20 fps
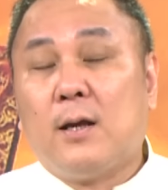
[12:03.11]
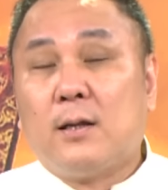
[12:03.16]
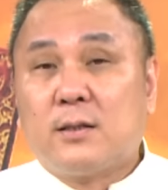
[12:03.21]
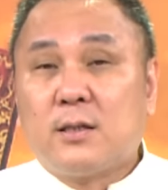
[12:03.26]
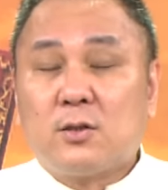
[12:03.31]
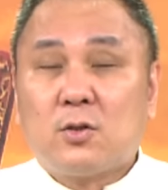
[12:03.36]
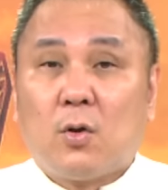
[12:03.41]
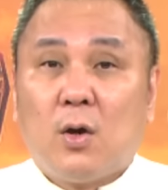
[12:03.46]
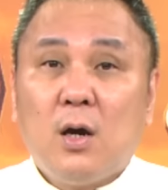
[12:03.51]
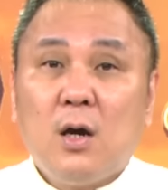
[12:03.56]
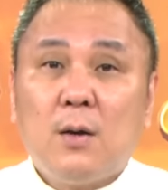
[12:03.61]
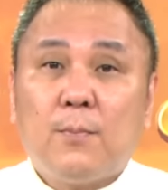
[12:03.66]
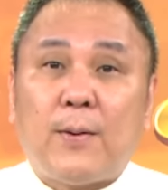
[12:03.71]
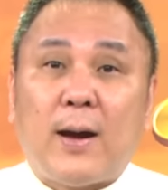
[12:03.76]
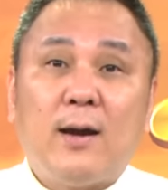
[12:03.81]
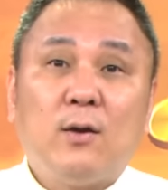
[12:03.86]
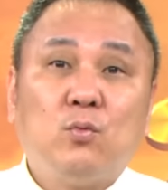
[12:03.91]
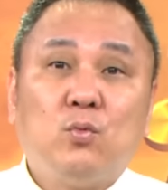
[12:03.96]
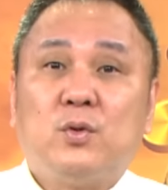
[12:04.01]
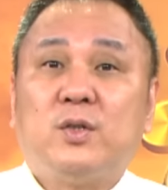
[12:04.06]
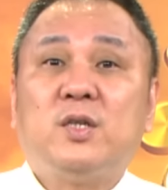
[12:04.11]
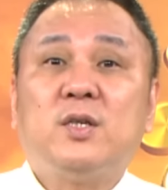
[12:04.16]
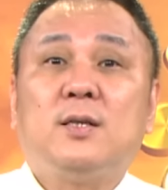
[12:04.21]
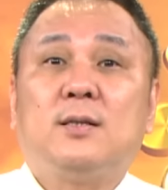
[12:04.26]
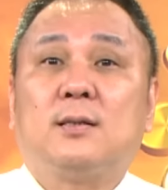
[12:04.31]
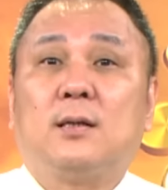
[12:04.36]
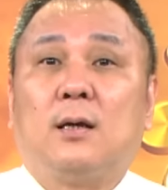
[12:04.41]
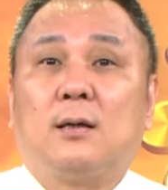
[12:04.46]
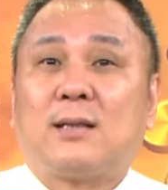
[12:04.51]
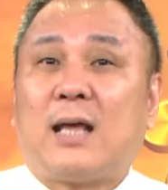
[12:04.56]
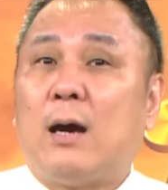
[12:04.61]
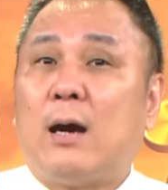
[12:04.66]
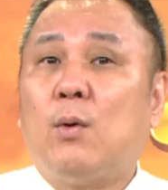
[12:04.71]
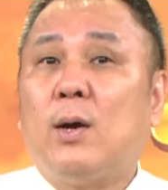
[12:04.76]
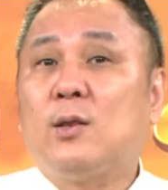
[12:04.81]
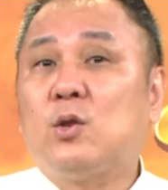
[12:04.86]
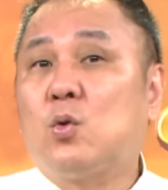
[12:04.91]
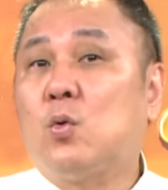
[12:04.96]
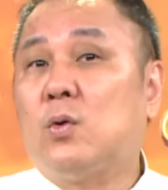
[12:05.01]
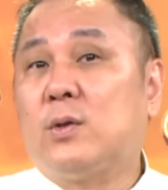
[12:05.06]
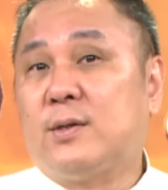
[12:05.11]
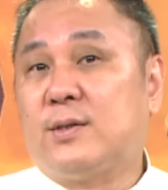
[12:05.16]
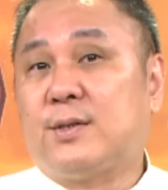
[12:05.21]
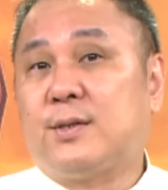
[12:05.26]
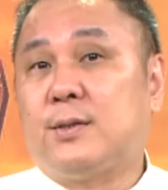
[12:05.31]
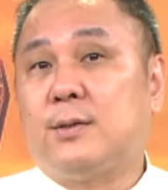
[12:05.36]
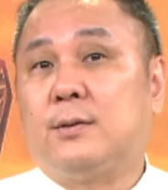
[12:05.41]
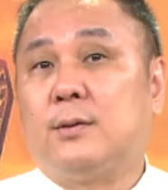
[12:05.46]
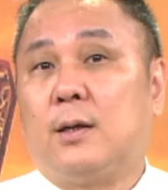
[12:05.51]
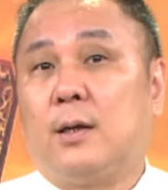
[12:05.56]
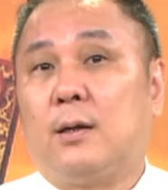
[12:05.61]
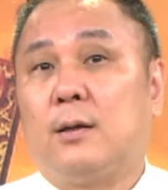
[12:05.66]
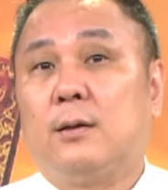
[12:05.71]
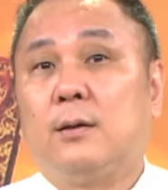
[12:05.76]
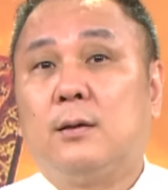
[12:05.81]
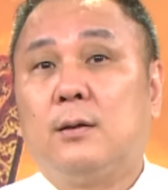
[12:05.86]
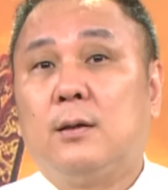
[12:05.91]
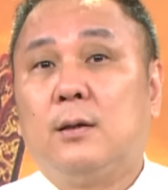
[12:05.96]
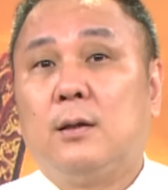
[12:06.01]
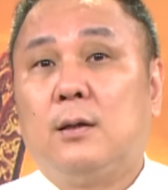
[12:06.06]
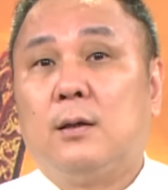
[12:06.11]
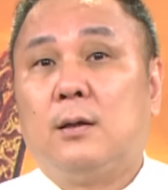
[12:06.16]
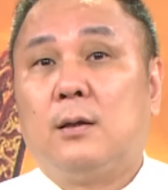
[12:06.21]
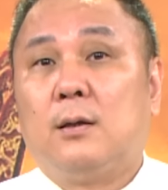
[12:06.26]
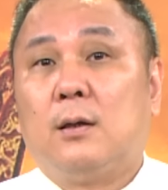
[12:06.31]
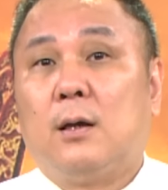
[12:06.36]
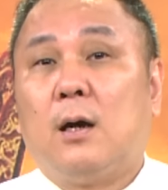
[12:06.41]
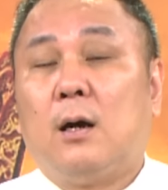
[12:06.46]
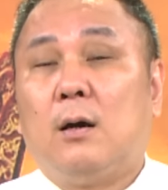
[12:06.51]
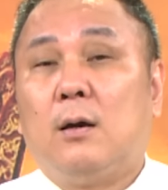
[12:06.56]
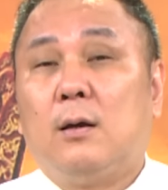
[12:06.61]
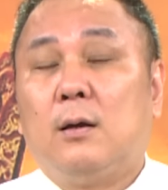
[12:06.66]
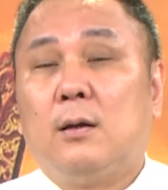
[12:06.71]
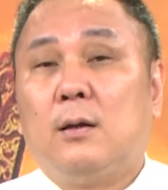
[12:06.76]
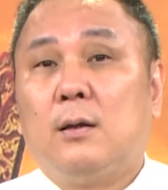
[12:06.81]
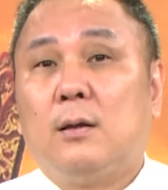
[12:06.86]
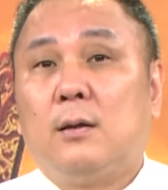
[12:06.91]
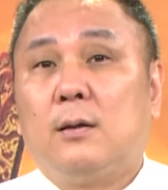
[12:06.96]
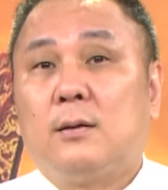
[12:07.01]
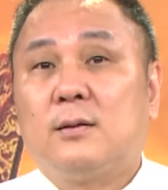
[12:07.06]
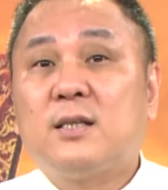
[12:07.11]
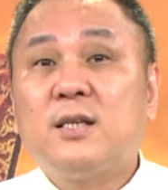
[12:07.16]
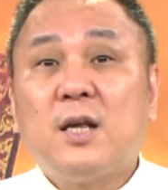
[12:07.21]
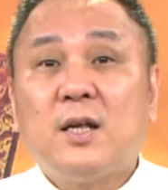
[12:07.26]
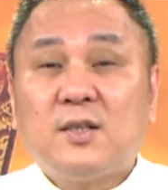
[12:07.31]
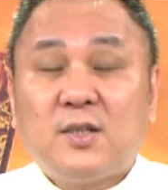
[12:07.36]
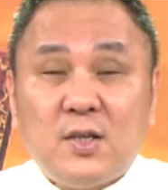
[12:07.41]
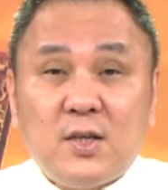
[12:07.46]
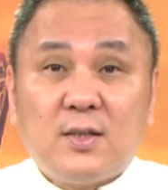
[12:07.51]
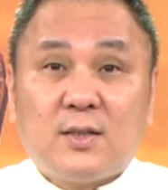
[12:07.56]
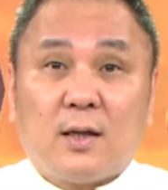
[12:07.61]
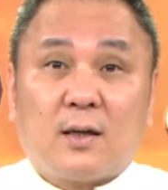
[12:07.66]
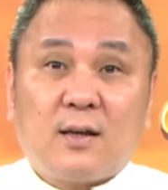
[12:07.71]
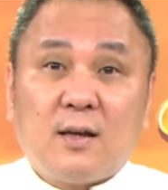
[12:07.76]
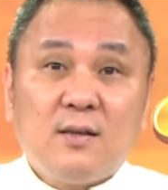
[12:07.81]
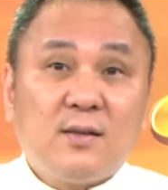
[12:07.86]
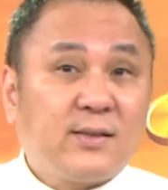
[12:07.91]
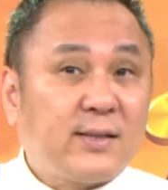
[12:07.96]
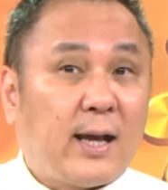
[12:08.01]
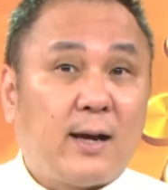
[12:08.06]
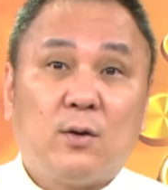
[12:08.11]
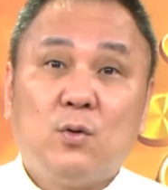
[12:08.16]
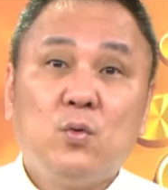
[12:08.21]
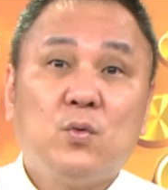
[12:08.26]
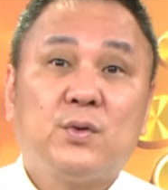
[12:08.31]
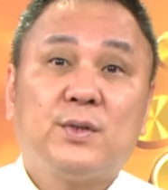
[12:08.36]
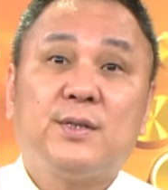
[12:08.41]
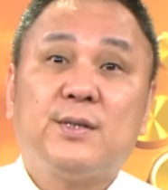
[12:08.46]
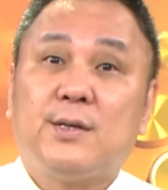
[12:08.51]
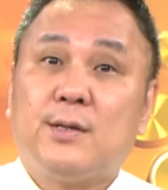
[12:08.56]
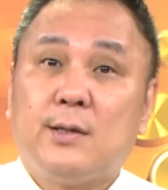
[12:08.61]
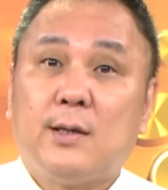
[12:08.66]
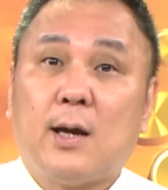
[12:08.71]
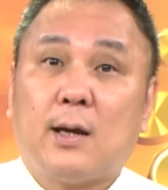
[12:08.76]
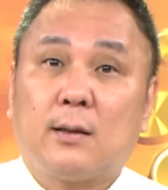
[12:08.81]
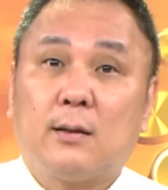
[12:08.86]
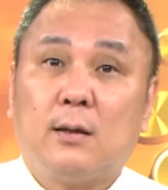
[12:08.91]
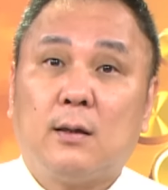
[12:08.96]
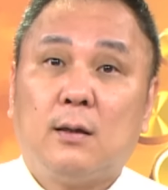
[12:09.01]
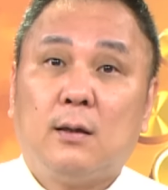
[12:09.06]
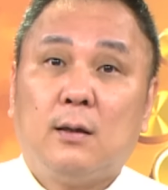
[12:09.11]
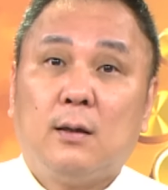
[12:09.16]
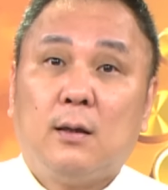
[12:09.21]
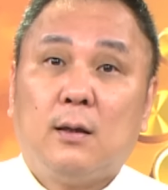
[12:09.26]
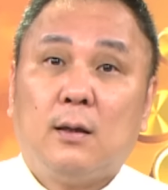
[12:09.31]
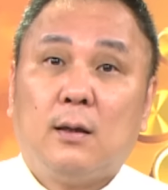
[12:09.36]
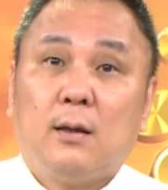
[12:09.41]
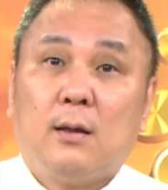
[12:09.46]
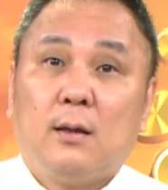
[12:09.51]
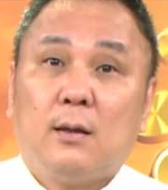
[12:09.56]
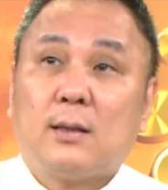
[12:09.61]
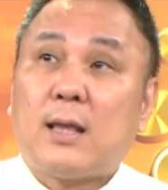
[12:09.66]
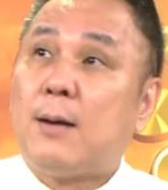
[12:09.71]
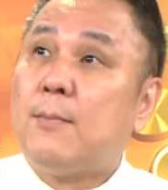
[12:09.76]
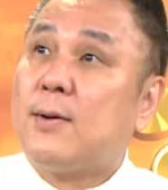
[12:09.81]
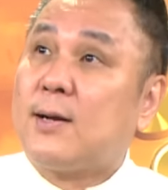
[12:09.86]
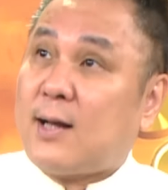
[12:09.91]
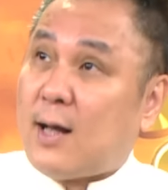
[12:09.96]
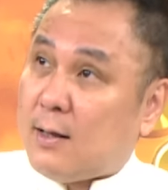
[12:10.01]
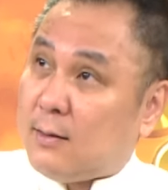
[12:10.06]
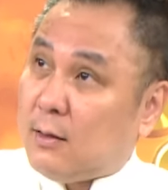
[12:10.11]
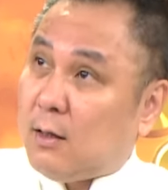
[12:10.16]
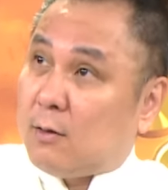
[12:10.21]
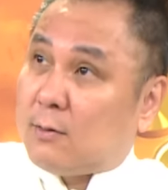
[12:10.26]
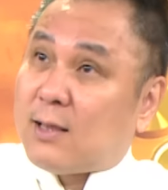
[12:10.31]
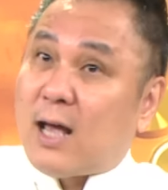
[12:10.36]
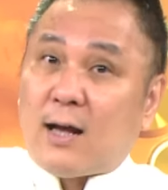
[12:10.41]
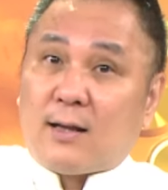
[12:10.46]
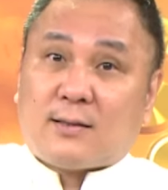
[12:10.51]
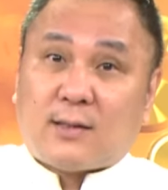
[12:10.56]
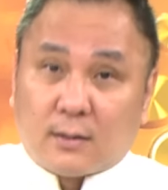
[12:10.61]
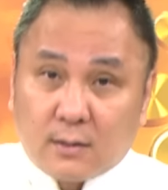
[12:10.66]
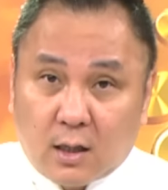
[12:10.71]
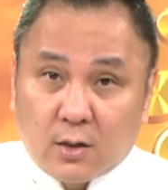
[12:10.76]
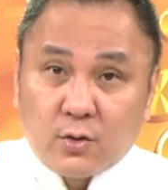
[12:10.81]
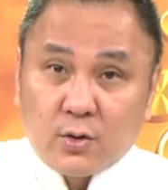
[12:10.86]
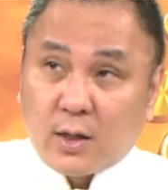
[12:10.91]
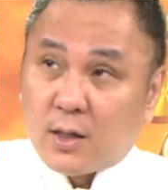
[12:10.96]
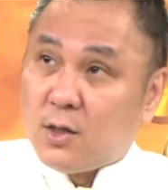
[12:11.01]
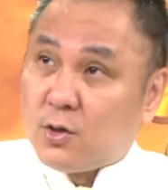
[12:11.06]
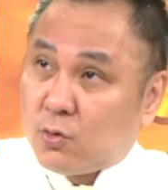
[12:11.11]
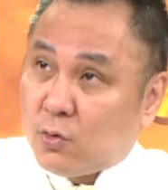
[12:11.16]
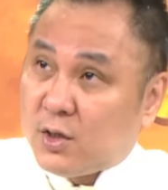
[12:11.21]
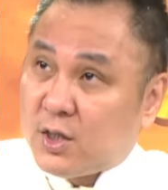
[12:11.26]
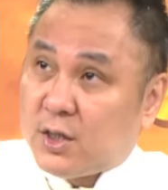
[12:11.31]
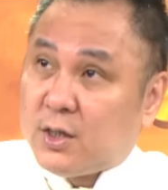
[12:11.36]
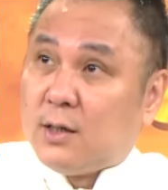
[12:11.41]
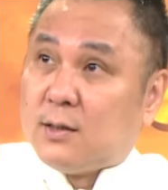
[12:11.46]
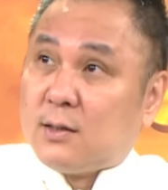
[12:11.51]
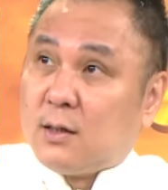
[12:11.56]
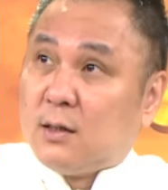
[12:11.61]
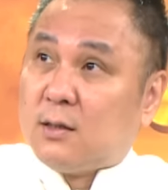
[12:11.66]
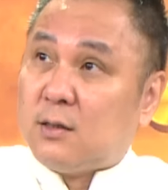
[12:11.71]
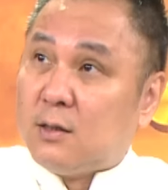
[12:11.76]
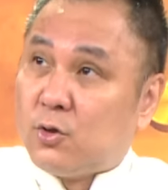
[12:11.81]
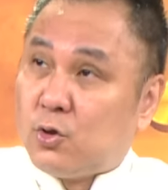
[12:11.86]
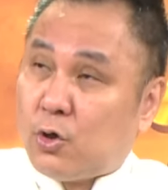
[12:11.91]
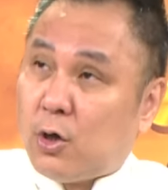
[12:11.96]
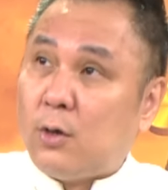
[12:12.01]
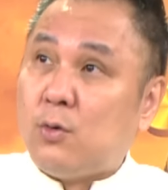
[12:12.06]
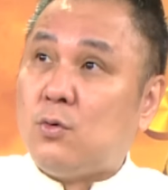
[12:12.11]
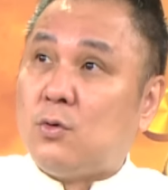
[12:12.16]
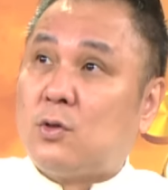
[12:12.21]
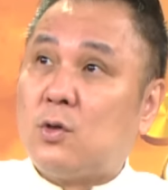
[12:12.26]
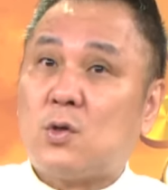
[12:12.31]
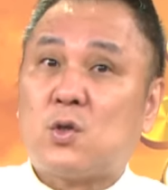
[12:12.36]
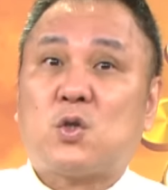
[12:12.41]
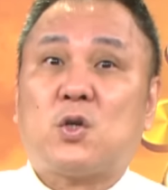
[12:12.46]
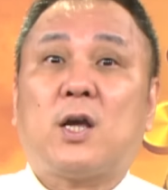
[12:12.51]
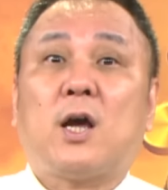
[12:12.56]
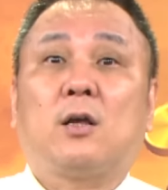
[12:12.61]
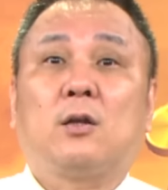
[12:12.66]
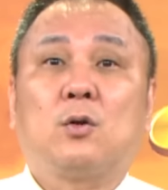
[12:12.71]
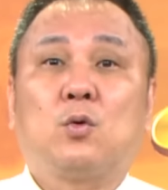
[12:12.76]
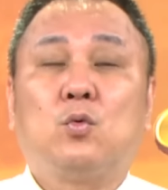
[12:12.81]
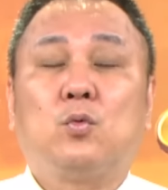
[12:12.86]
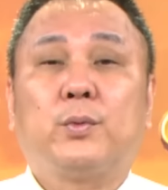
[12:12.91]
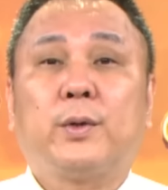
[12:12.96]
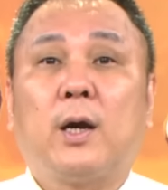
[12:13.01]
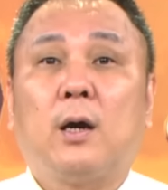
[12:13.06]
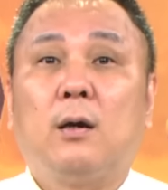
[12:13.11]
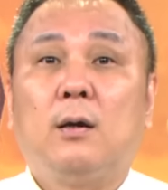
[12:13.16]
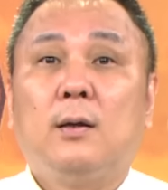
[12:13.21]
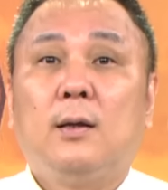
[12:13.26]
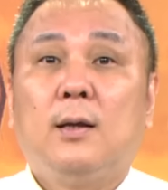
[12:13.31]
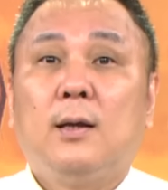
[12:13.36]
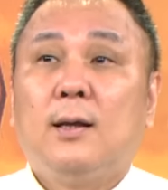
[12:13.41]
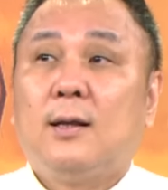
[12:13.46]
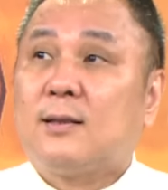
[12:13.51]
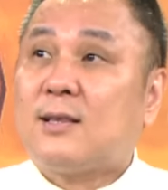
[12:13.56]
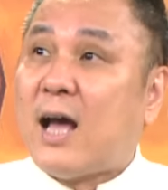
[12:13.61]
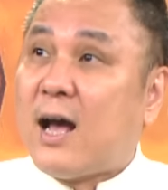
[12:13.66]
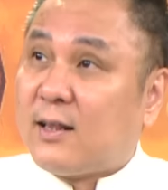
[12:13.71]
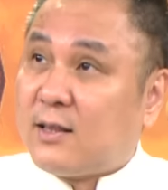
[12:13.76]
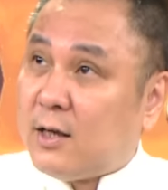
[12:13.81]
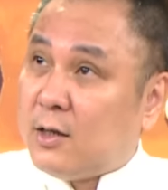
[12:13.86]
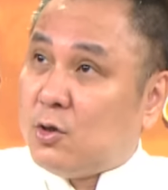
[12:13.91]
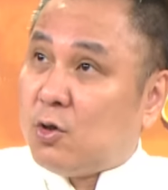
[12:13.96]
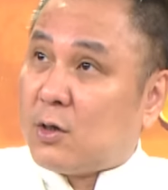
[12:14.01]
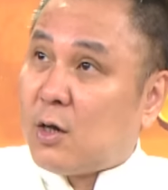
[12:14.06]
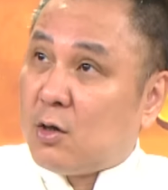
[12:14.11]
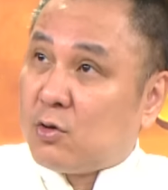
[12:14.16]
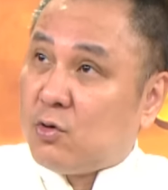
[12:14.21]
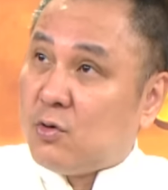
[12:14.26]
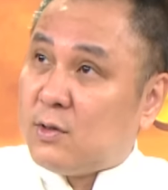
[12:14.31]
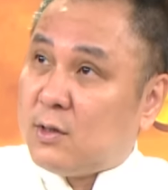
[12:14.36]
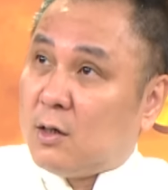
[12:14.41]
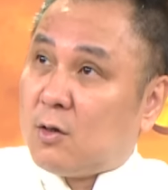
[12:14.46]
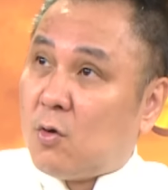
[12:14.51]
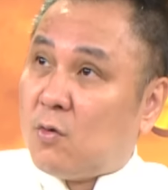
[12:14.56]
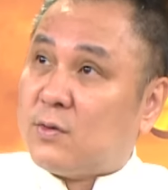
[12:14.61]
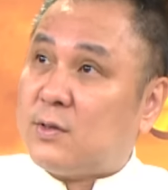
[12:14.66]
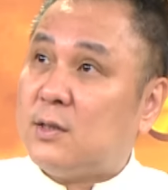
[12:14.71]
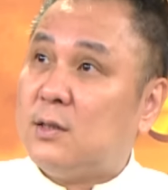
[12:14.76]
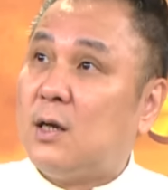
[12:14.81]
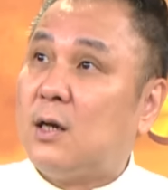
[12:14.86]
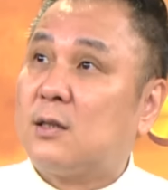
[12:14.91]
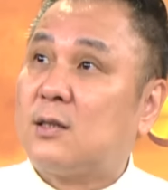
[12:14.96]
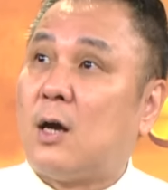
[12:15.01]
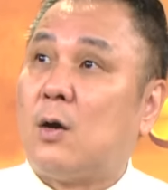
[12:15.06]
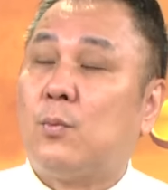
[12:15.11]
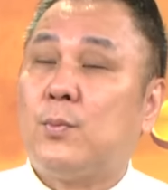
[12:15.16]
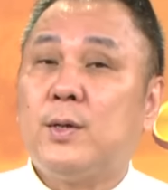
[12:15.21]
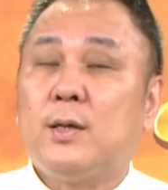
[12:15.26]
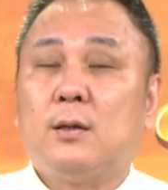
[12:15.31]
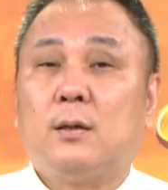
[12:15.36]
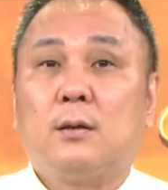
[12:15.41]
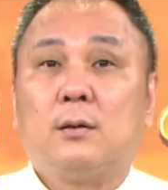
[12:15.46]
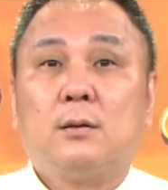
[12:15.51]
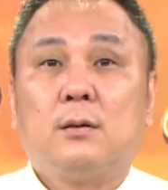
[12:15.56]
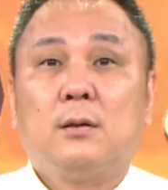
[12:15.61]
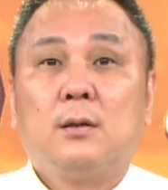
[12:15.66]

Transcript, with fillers: 这种二百五记者，湾多的是。好，这些记者跟散户是一样的，他们看到大涨，他就跟你说写这个是全宇宙最好的股票。大跌就告诉你，这公司要倒闭。